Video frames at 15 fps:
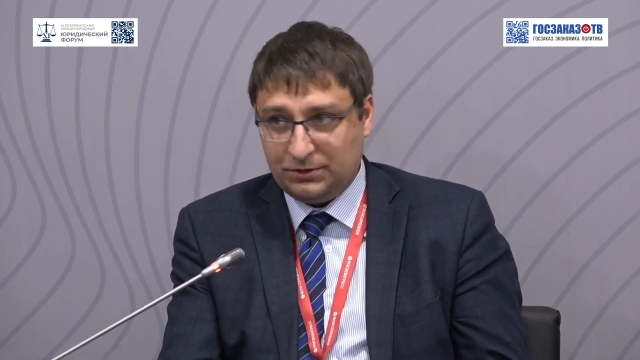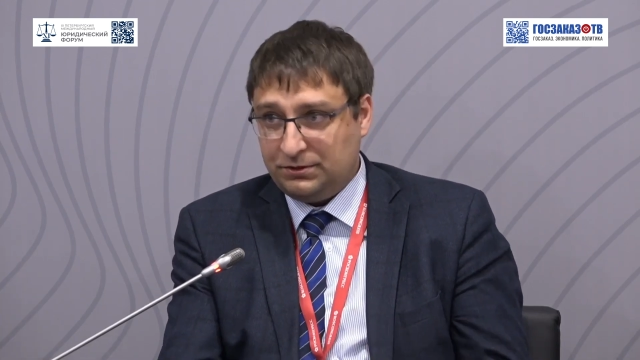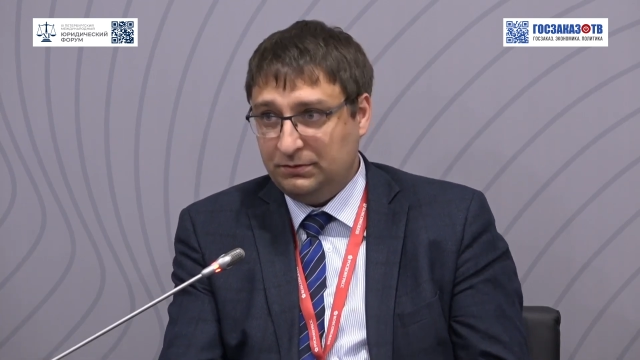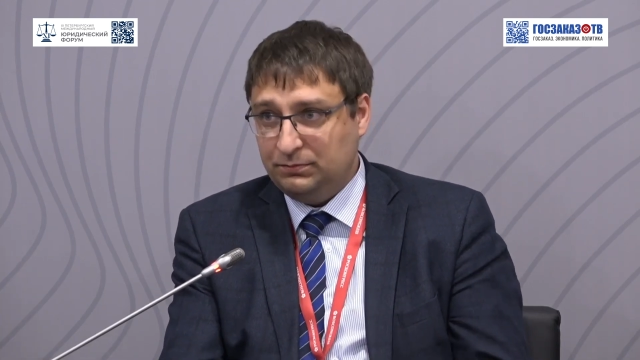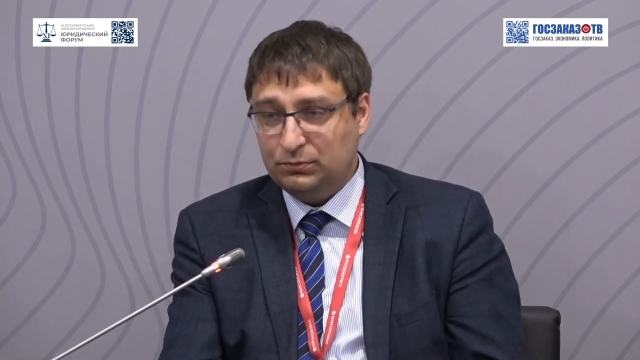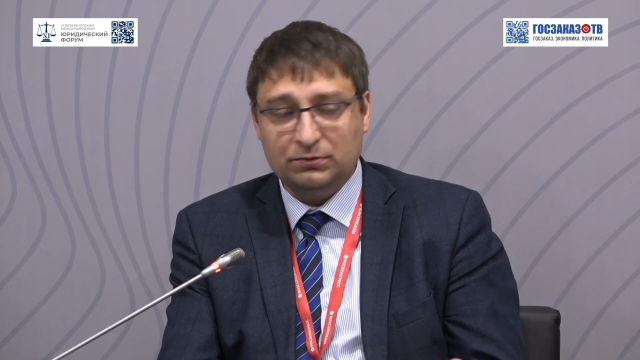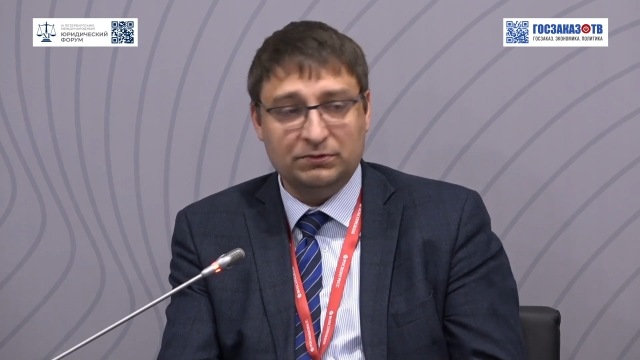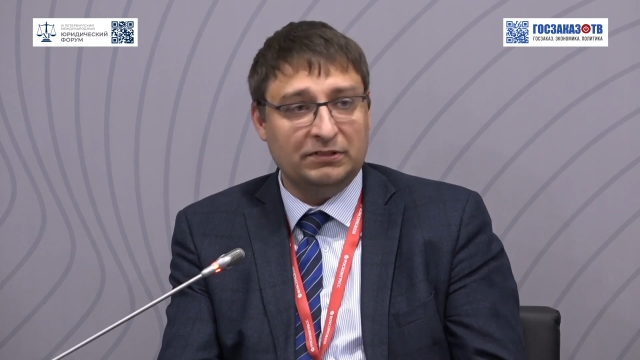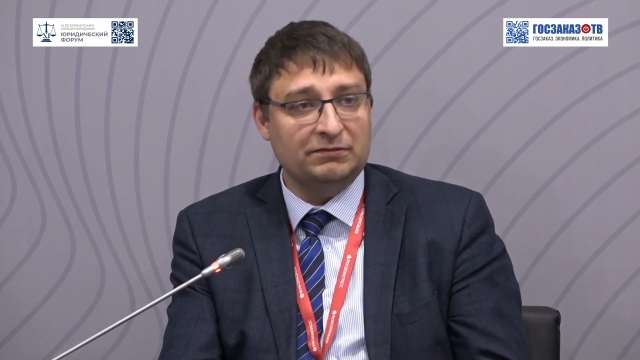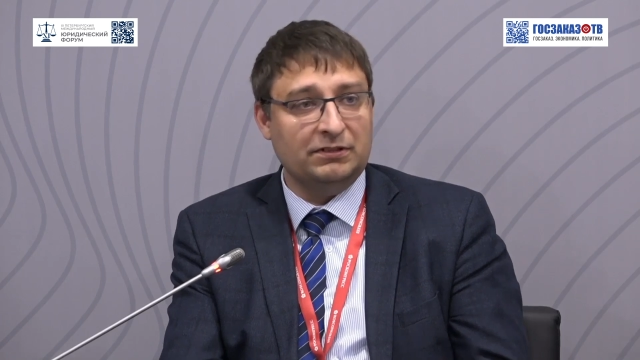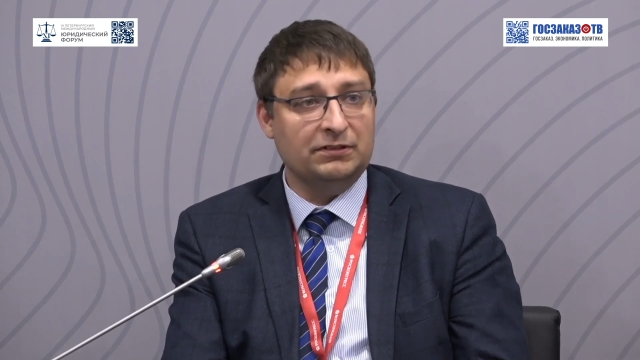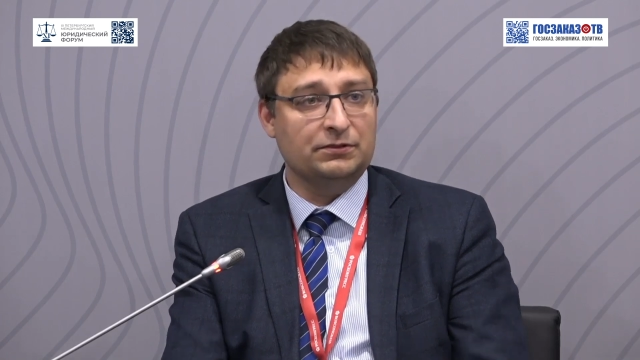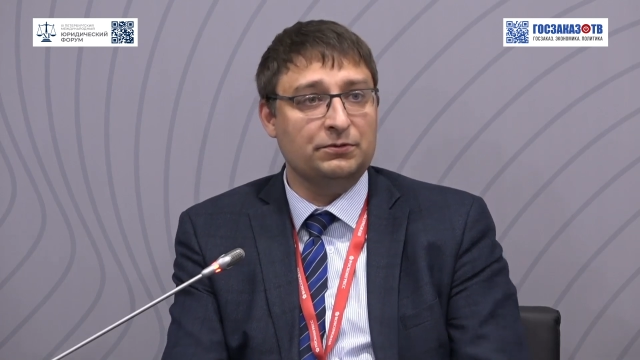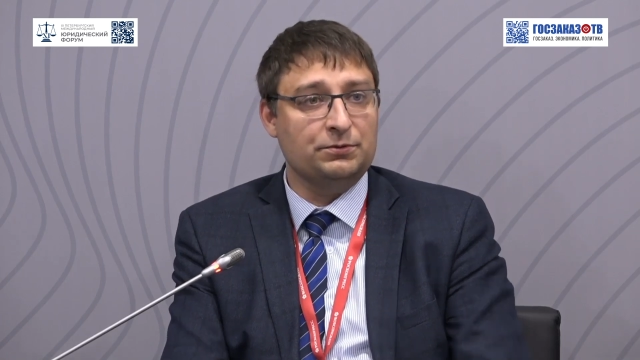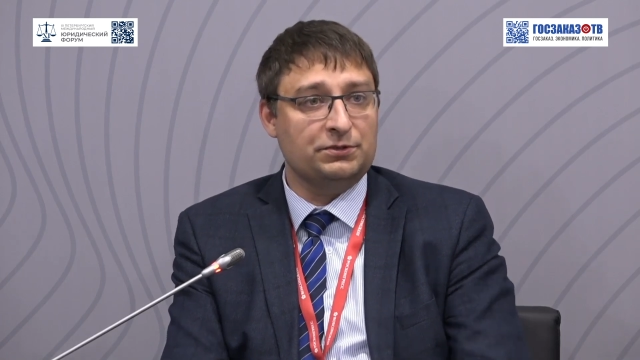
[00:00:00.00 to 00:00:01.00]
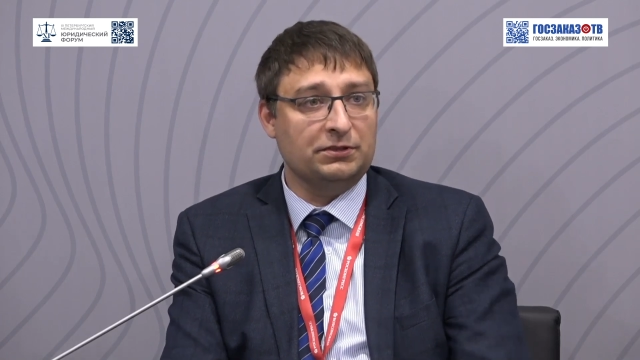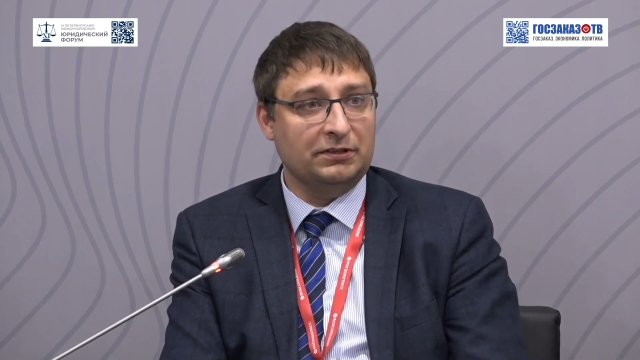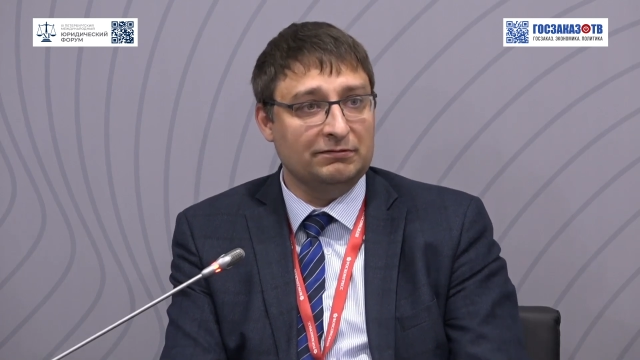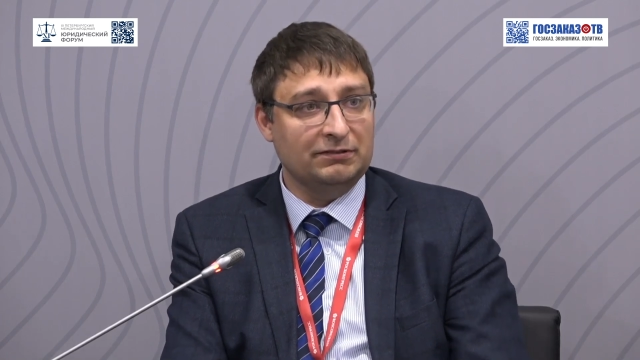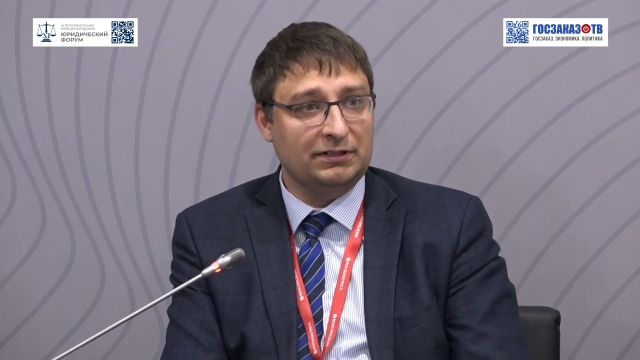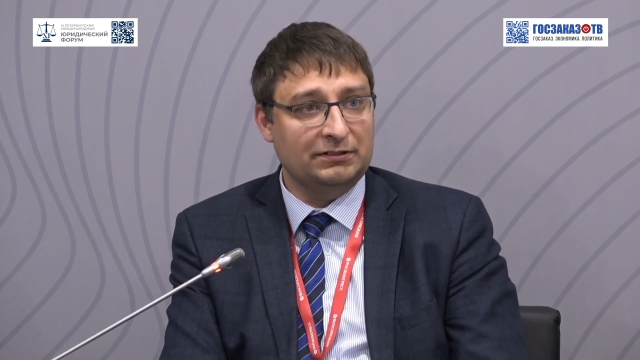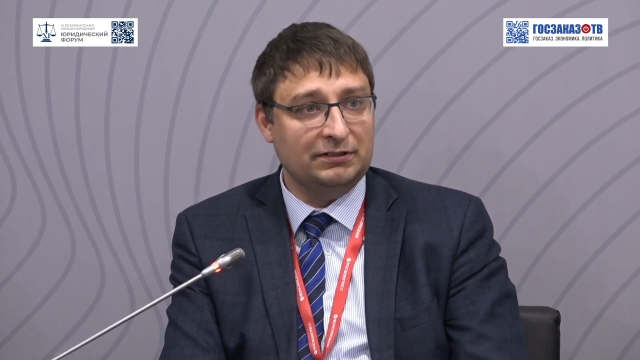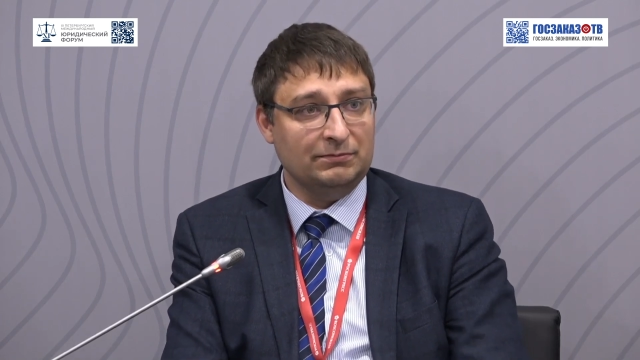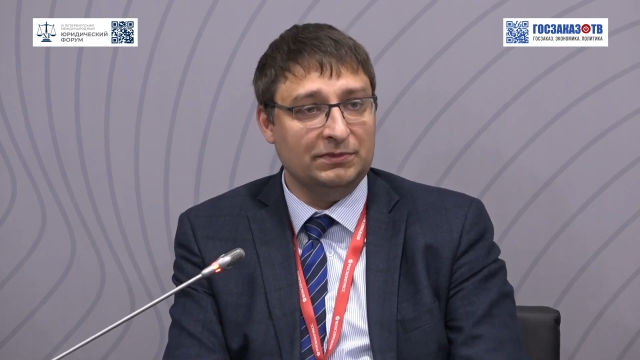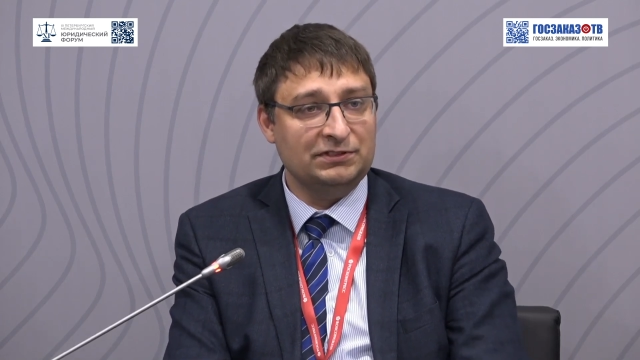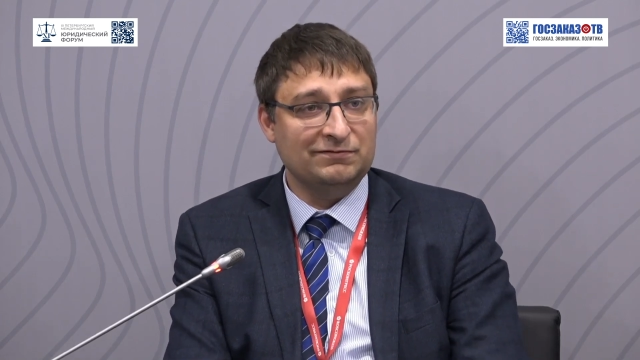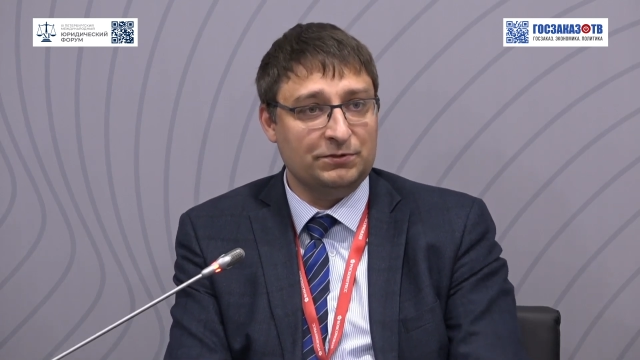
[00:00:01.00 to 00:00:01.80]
я же не буду, наверное, тоже говорить там,